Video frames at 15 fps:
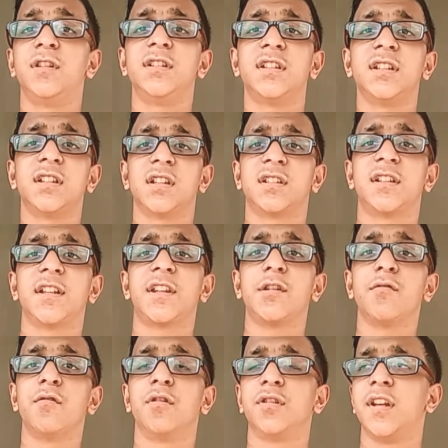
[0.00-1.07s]
फ़ोन इतने सस्ते
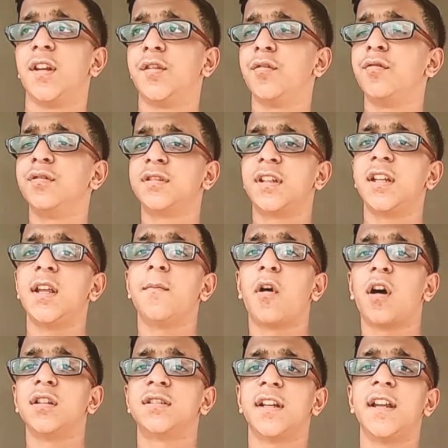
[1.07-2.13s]
क्यों होते हैं तो उसके लिए
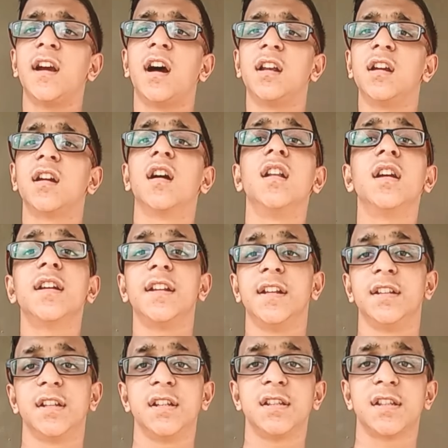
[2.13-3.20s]
बहुत सारे अलग अलग
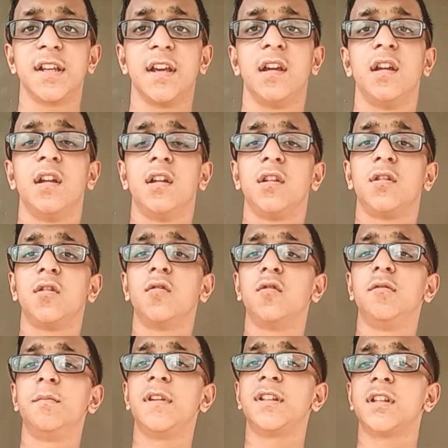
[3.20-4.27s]
रीज़न्स है तो
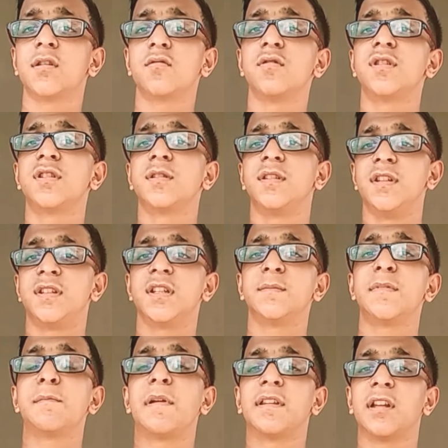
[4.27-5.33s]
उनमें से कुछ
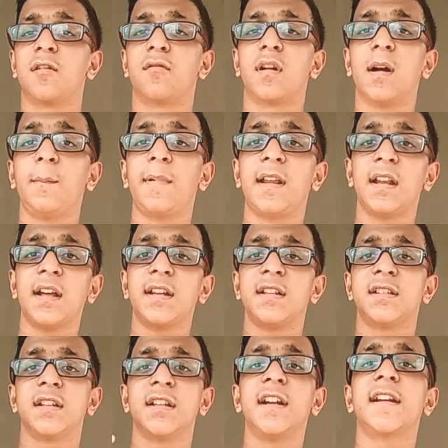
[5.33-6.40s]
रीज़न मैं बताऊँगा पहला
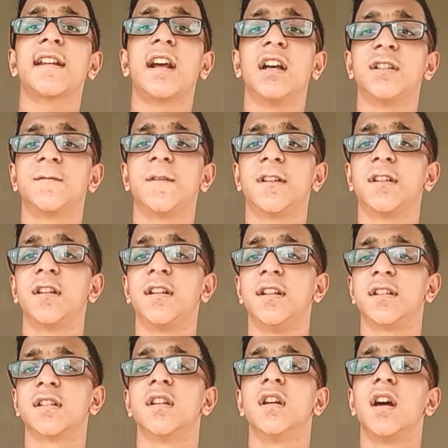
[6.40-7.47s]
रीज़न है ट्रांसफ़र द
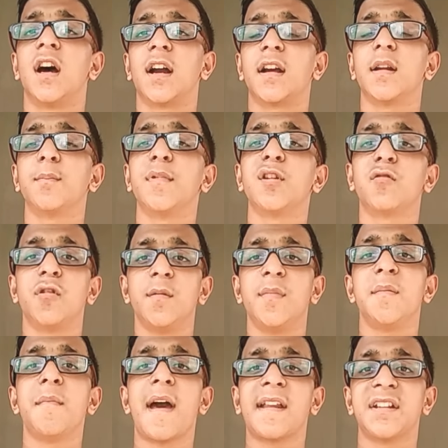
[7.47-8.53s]
रिस्क अगर आपने कोई
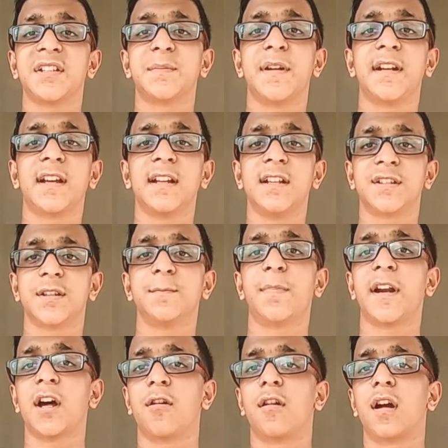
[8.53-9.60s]
भी मैनेजमेंट का लेसन
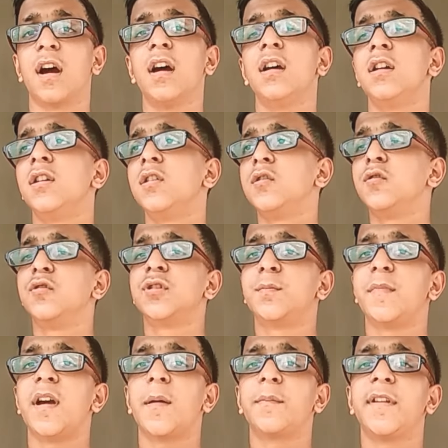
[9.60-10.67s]
पढ़ा होगा तो
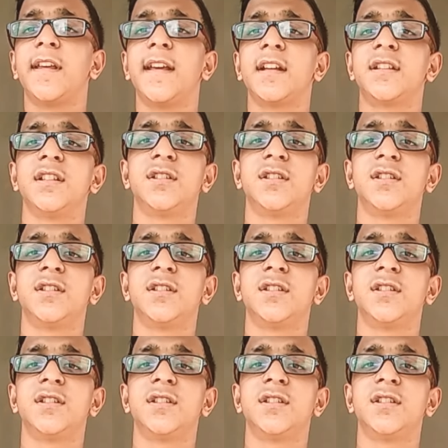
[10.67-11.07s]
उसमें आपने एक